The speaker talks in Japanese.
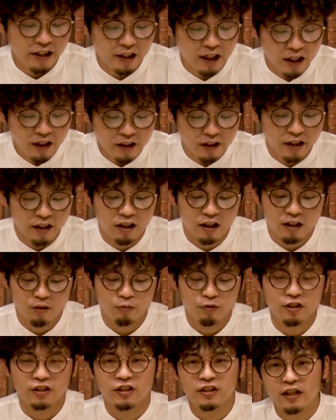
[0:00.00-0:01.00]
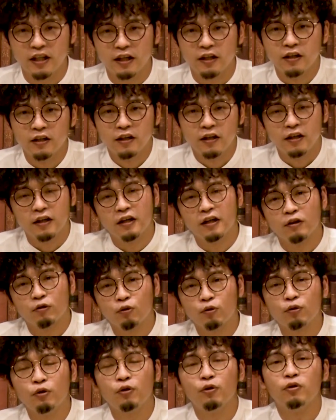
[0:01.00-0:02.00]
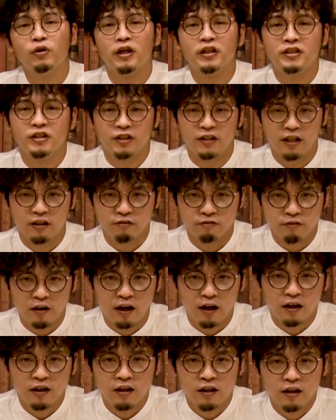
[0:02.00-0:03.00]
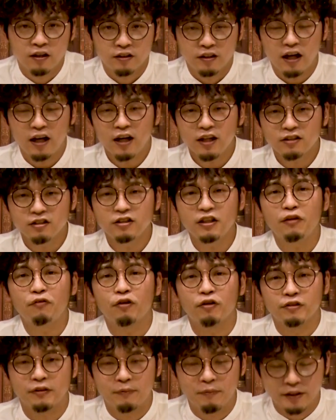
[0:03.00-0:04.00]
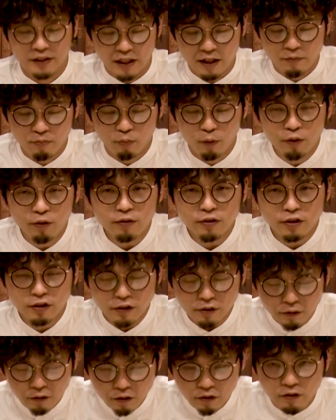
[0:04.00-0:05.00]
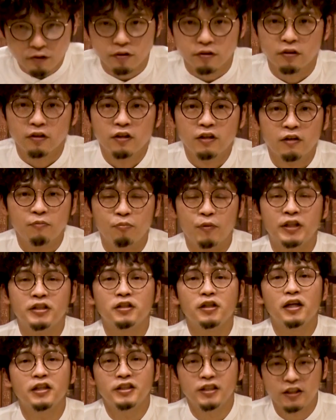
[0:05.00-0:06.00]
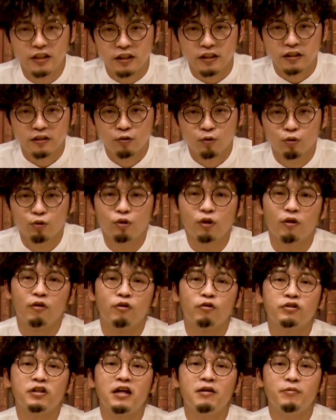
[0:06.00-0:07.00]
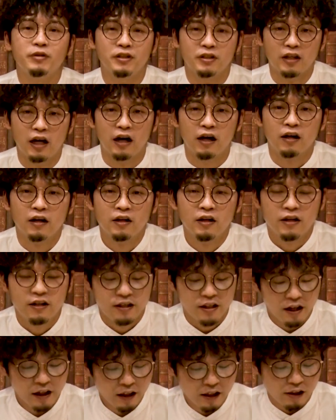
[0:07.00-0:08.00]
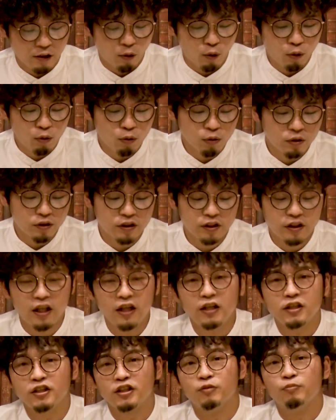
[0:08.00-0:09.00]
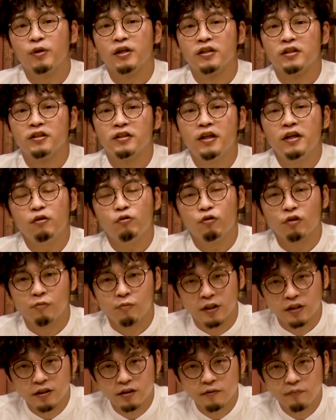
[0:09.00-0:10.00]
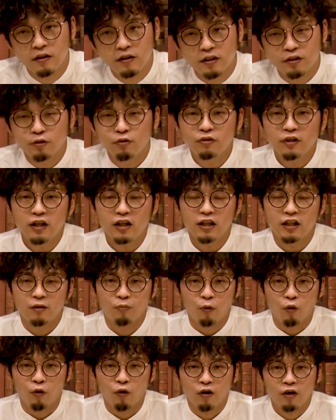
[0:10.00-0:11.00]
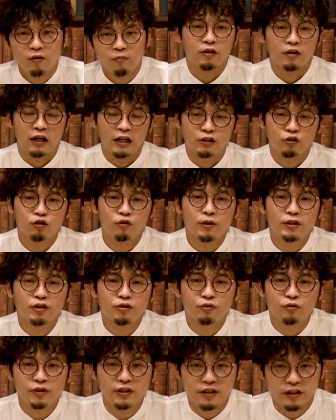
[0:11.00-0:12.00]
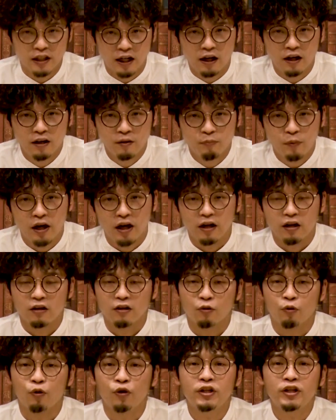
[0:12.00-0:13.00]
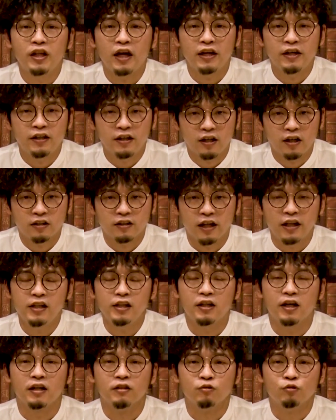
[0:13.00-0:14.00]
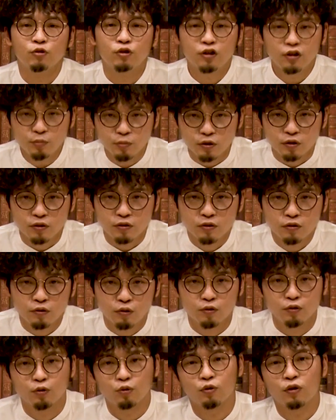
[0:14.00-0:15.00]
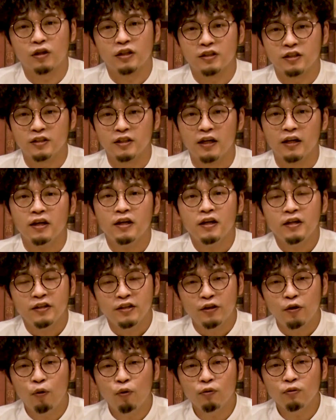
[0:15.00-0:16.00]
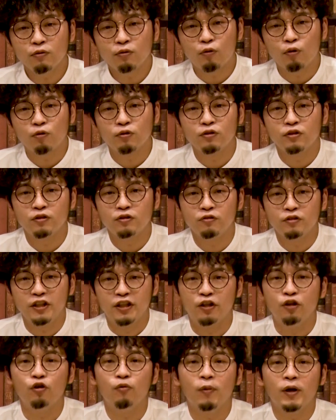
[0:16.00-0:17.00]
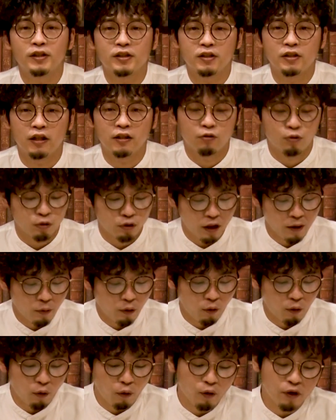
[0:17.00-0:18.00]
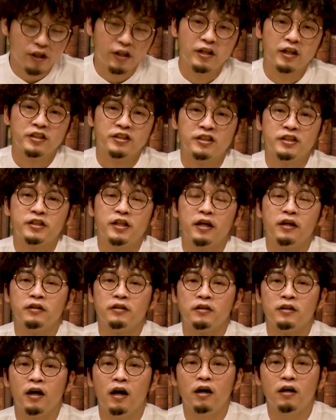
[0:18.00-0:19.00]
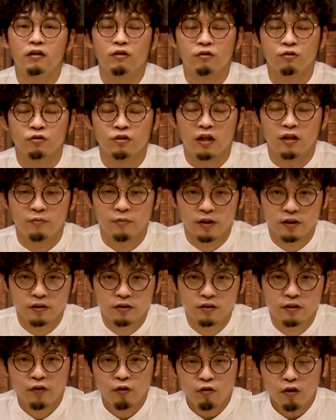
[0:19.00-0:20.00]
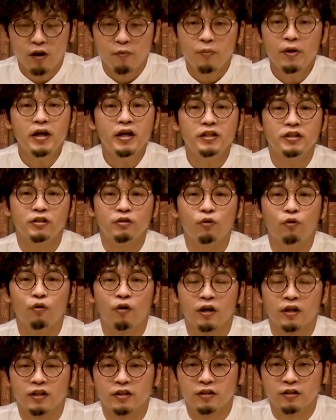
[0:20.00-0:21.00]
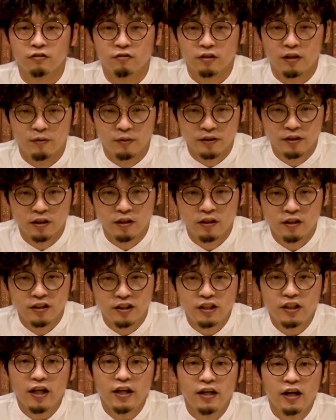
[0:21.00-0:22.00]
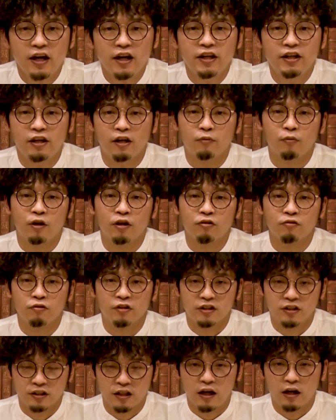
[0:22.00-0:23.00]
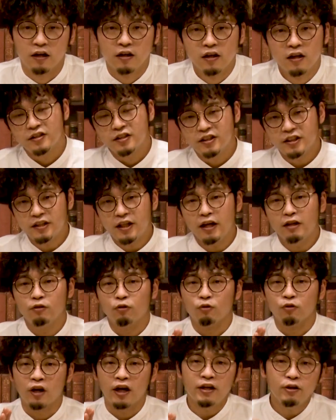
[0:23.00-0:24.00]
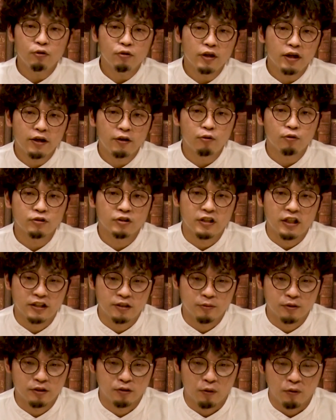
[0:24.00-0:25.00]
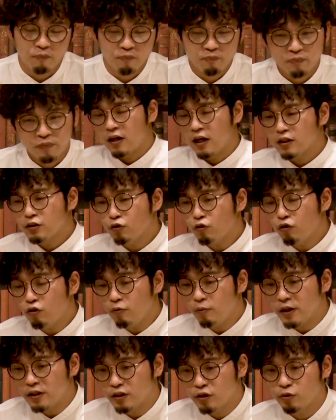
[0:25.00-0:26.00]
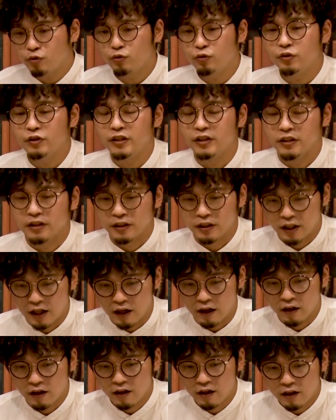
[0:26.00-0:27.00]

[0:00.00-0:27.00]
になってからもですね、このような事件は多発ではございません。ものすごく珍しいことではございますが、やはり起こってしまっております。でその中でも火葬場職員が、まあ、ご遺体から何か盗むということがですね、日本国中に広まったとても大きな事件がございます。これは明治のお話でございます。時代背景もあるのですが、事件の内容だけをお伝えしますと、火葬場職員が